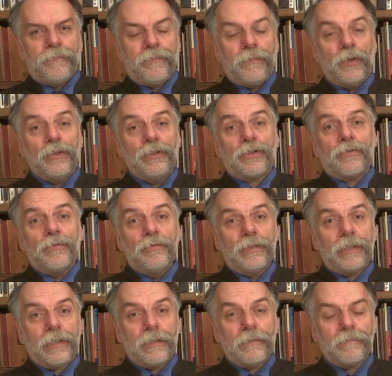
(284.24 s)
no i
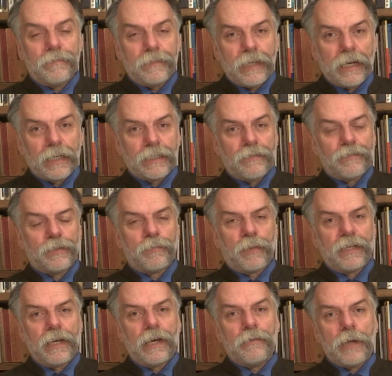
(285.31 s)
skutki, jakże
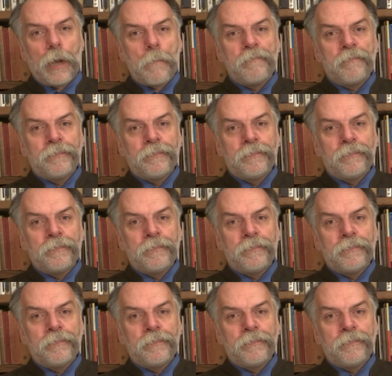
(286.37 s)
wspaniałe.